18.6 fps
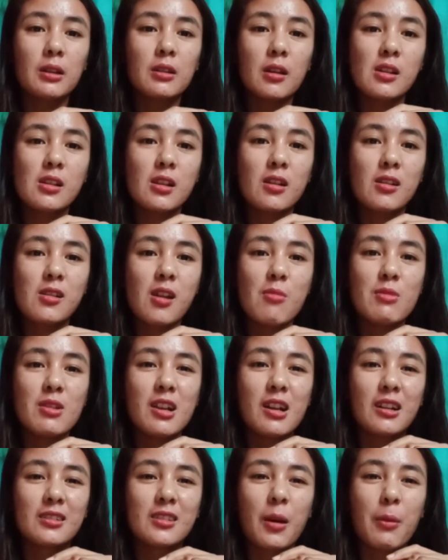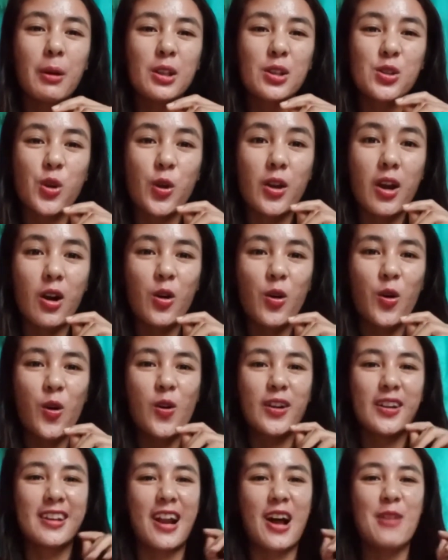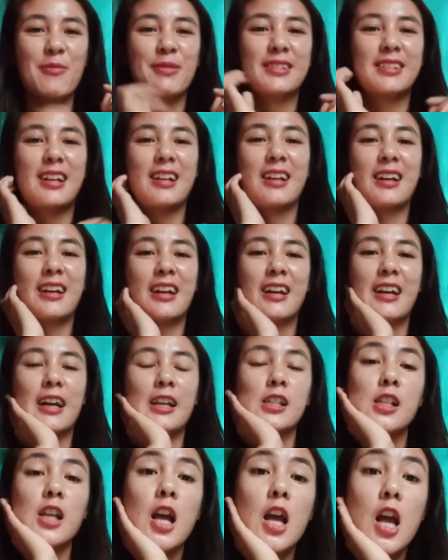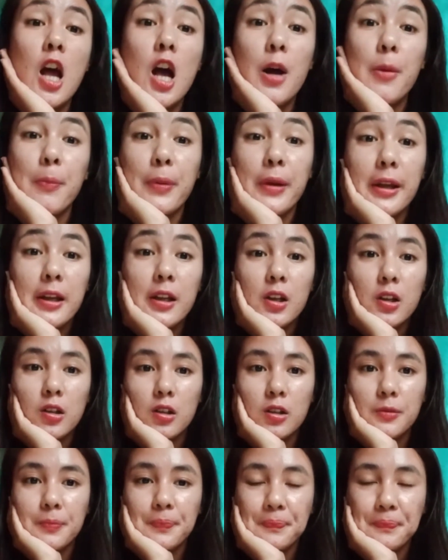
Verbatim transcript: Tapos sinasabi nilang tabatsoy ako. Oh, grabe talaga guys. Pero,